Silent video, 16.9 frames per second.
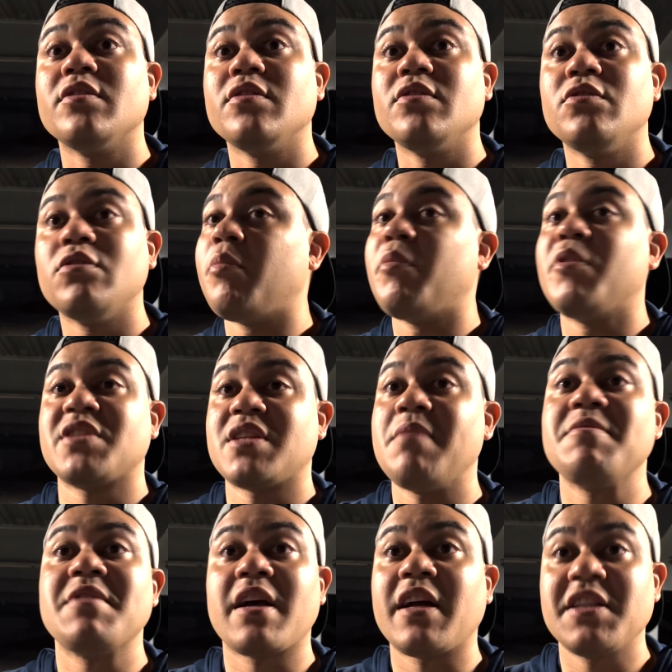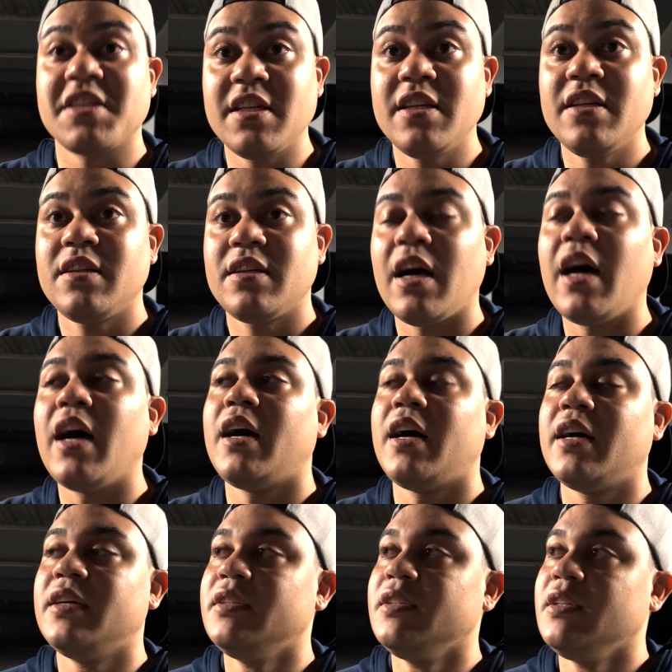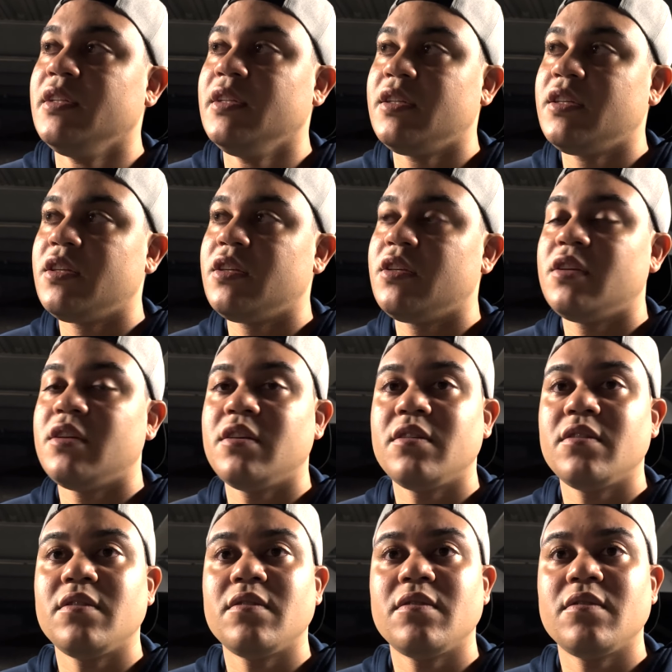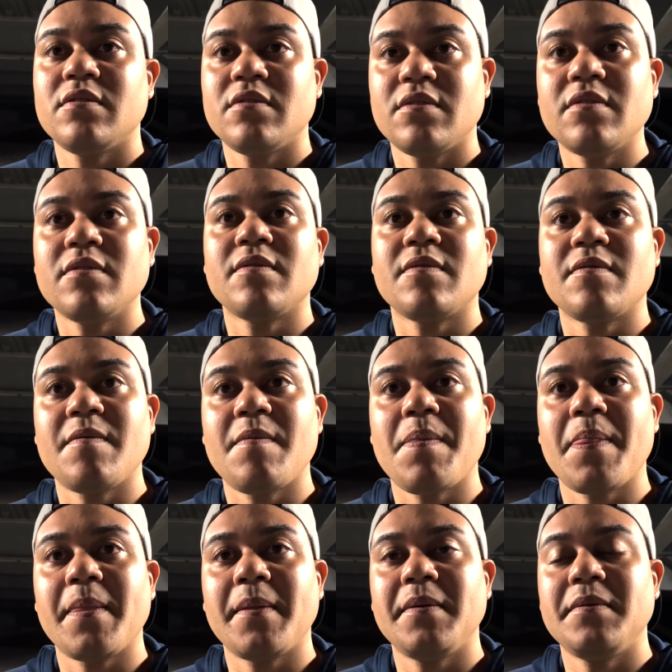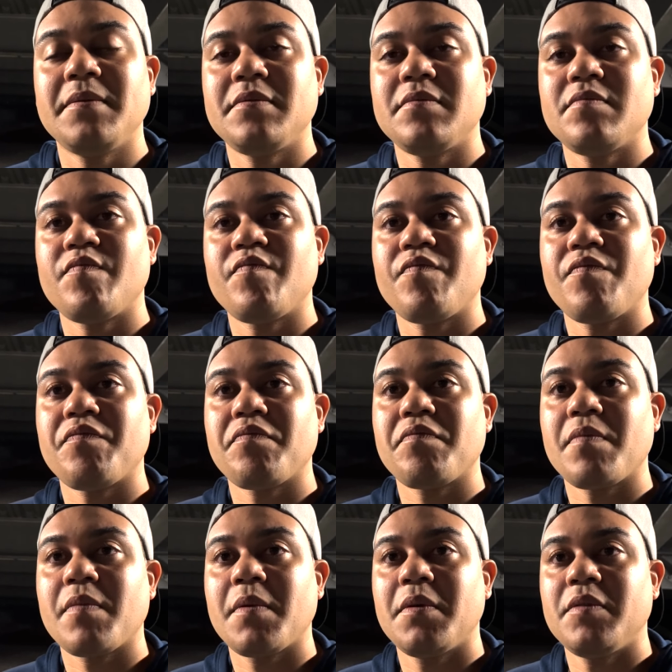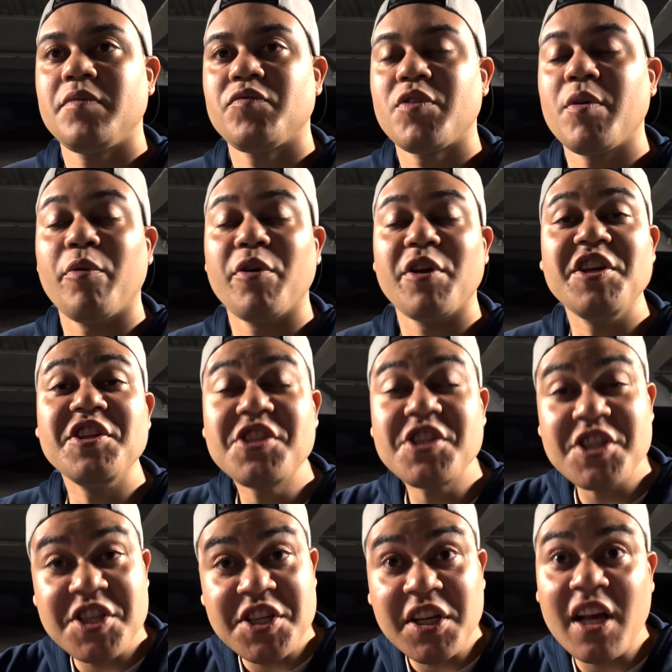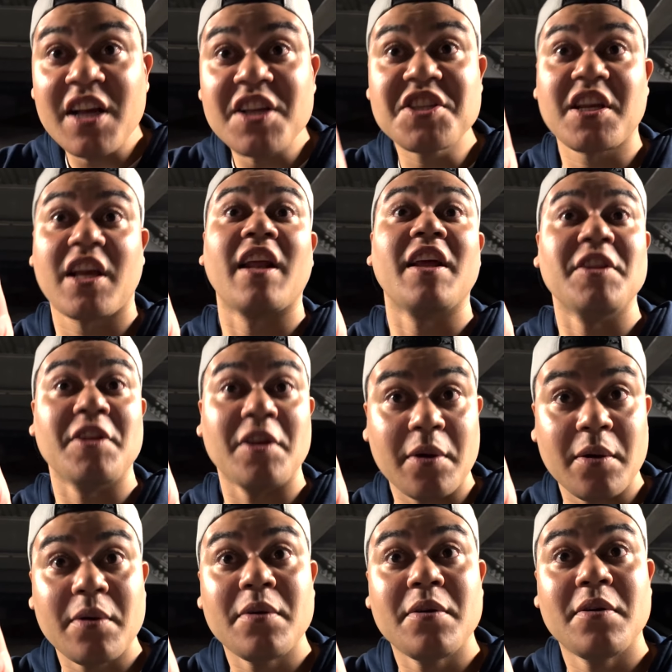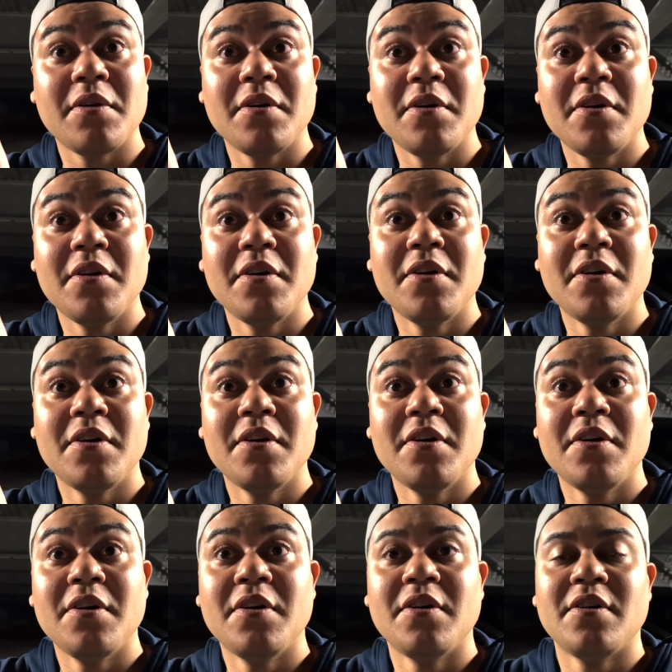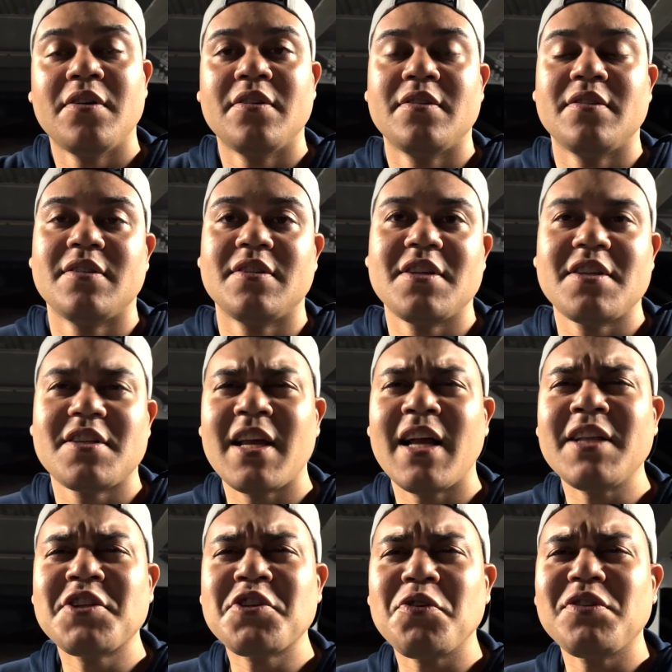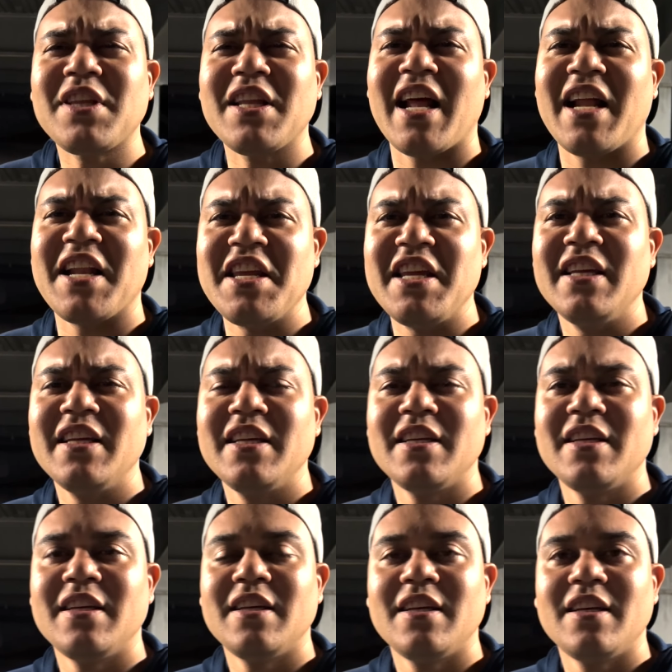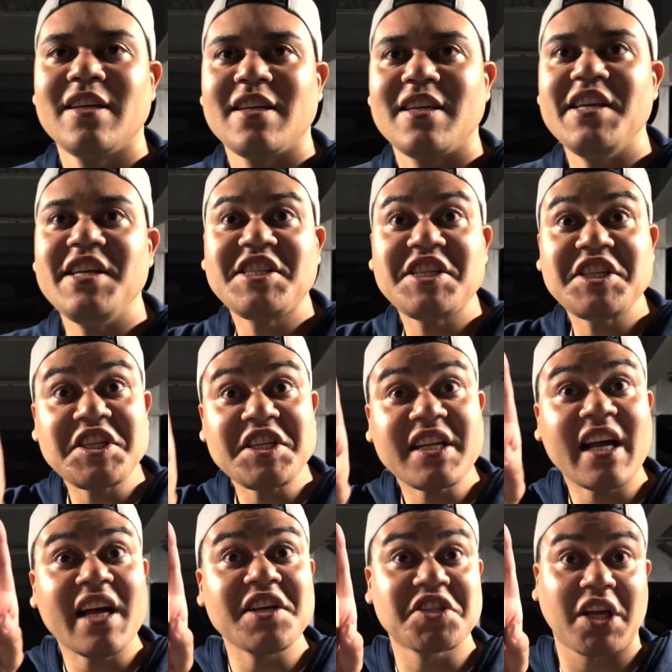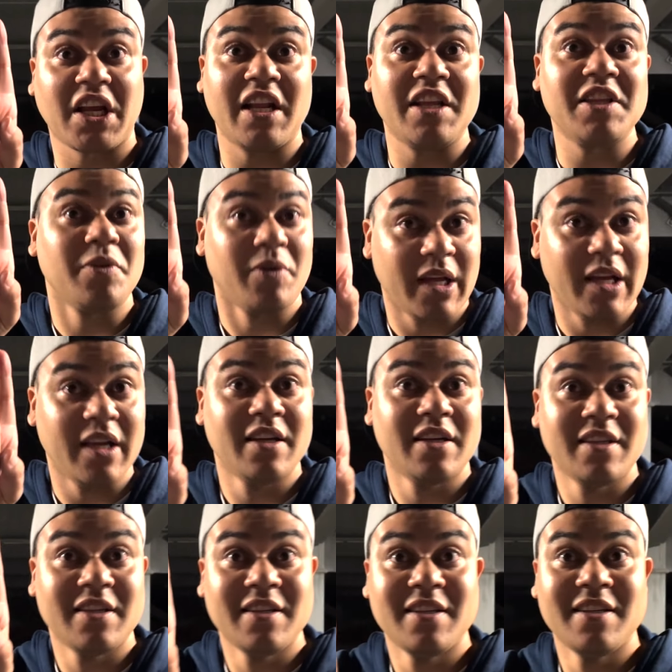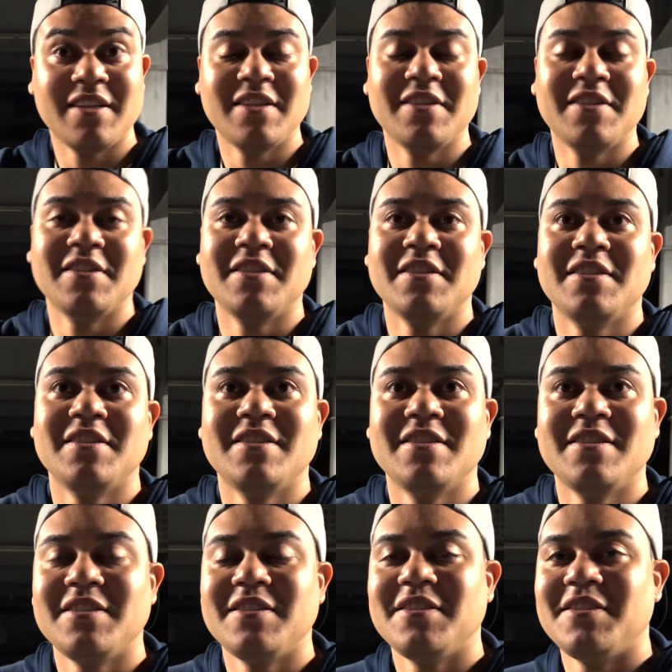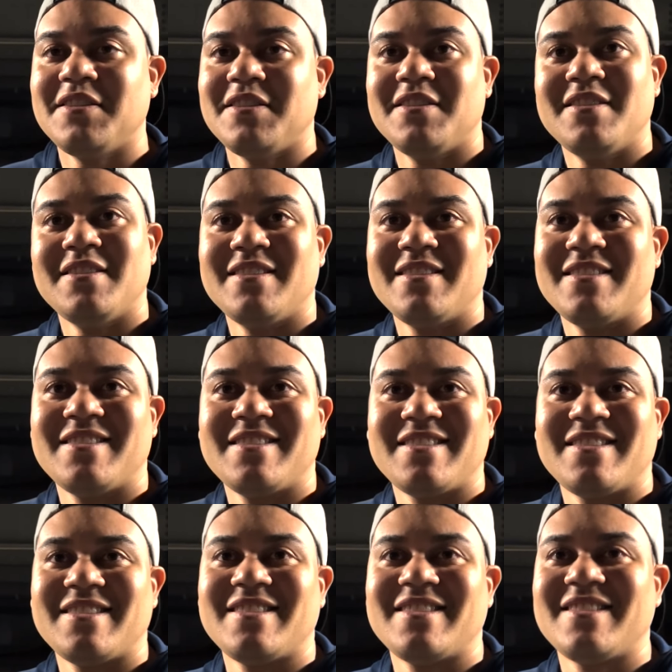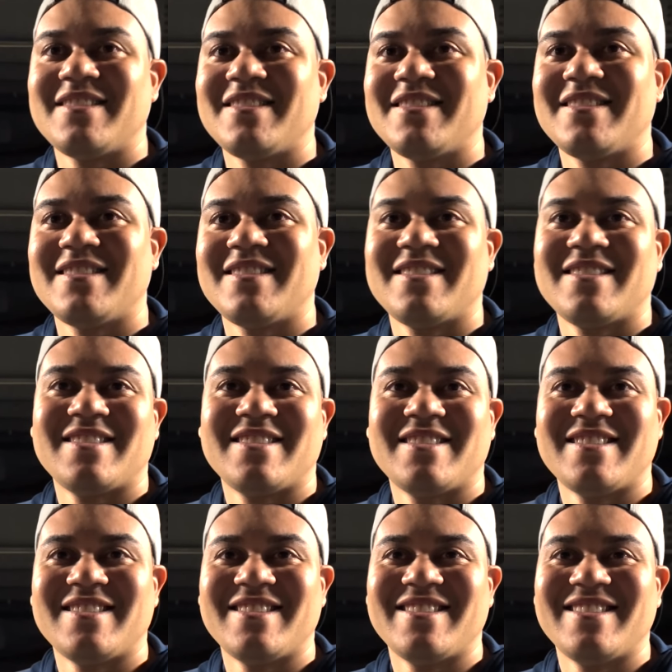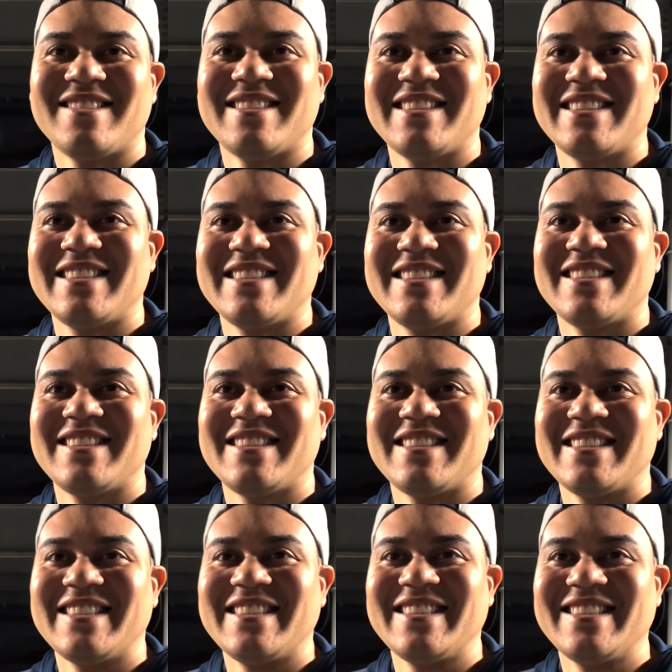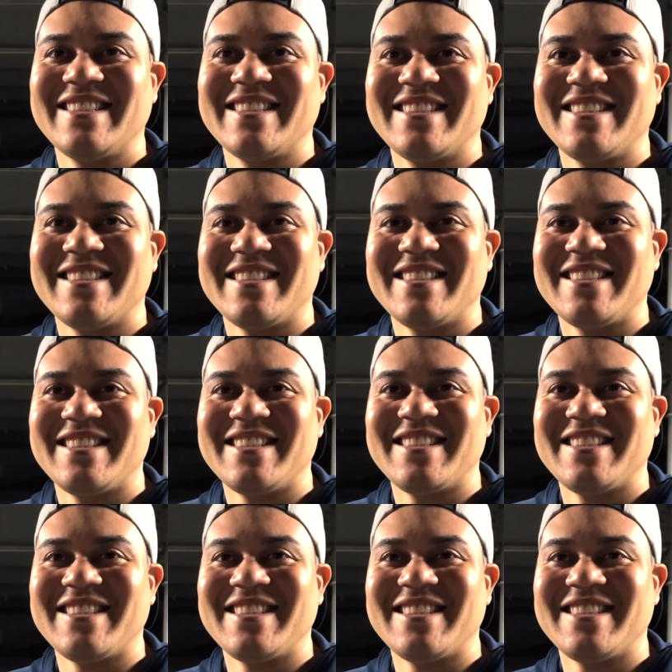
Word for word: もうぜみたいな感じ、うん、ああ相談した後にみんな連れてくる全員同級生もみんなでも俺1時間しかないんだよでお前と飲みたい社長もいるからこれ連れてきて社長って何 ?1 時間しかないんだよあ全然いいよだって珍しいさクリスが1時間も飲めるって俺からしたら8時間飲んでるぐらい